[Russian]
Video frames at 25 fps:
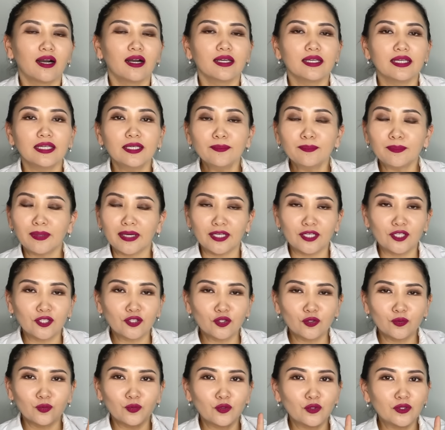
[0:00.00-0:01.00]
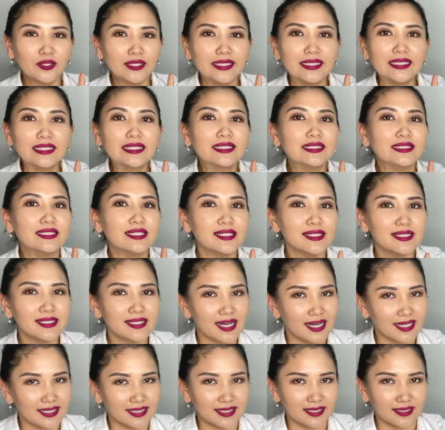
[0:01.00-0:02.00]
И поэтому их
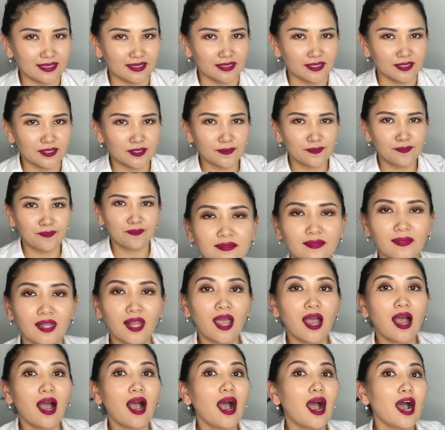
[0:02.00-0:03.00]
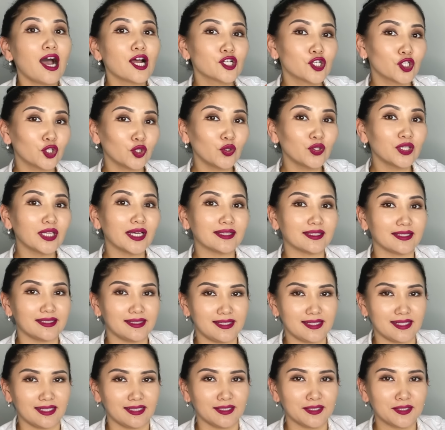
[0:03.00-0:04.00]
нельзя делать. А что надо
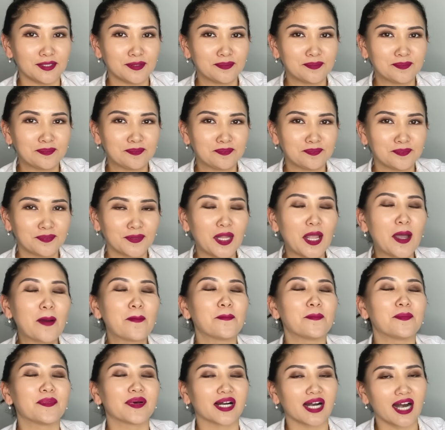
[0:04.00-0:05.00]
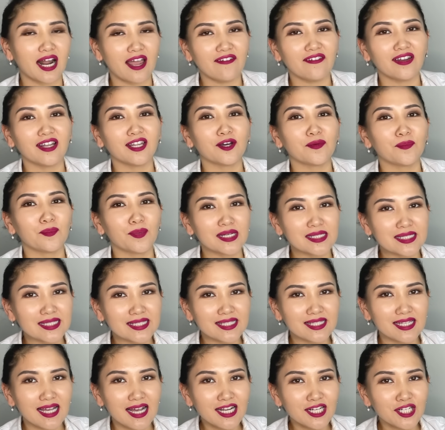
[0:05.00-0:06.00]
делать? Правильно,
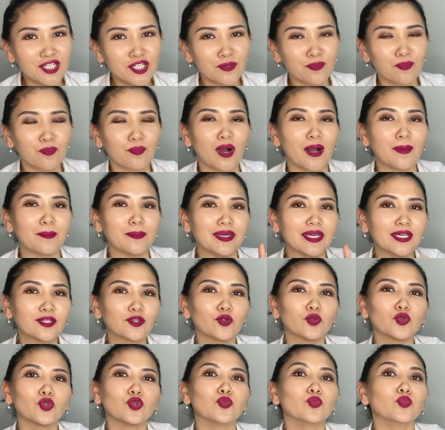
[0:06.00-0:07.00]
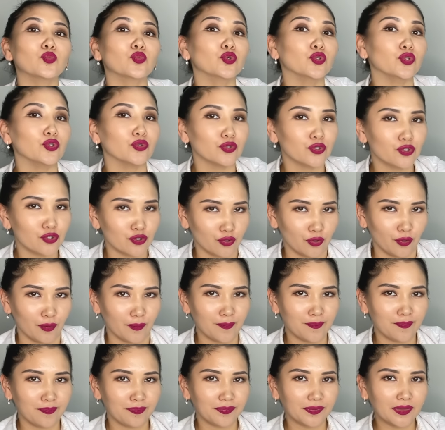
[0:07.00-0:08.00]
массаж по методу Муючунь.
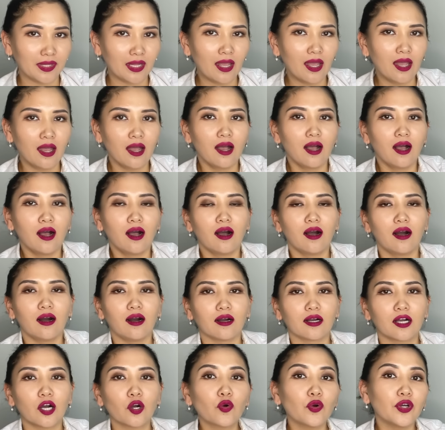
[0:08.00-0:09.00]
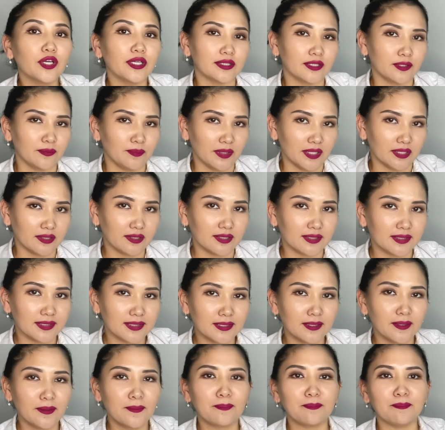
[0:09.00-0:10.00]
А какой это метод?
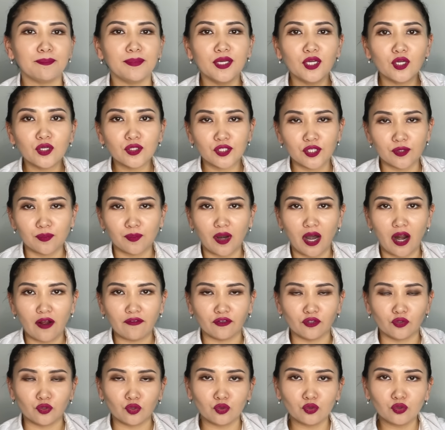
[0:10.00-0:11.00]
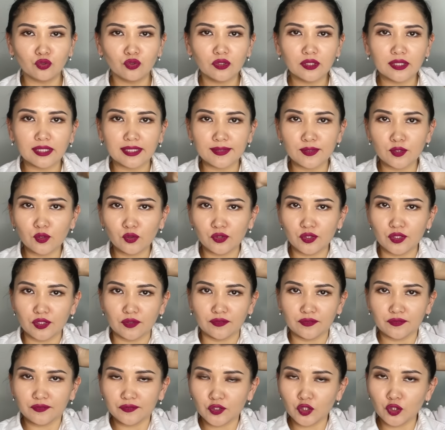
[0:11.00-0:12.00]
Берете правую руку, кладете
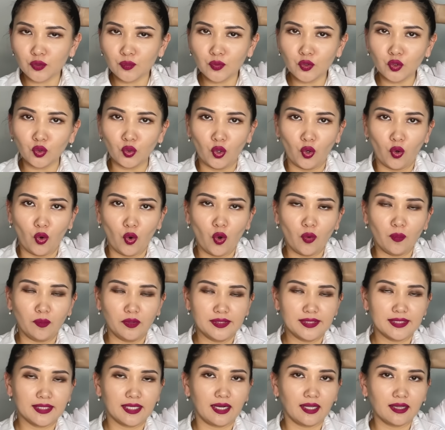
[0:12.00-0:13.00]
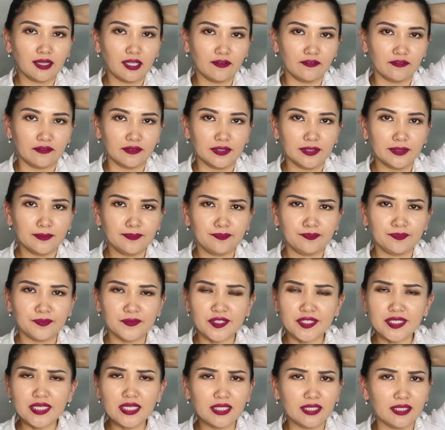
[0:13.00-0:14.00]
теменную область головы,
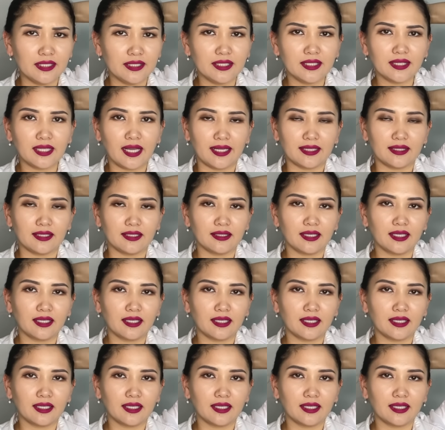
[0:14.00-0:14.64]
сильно не надо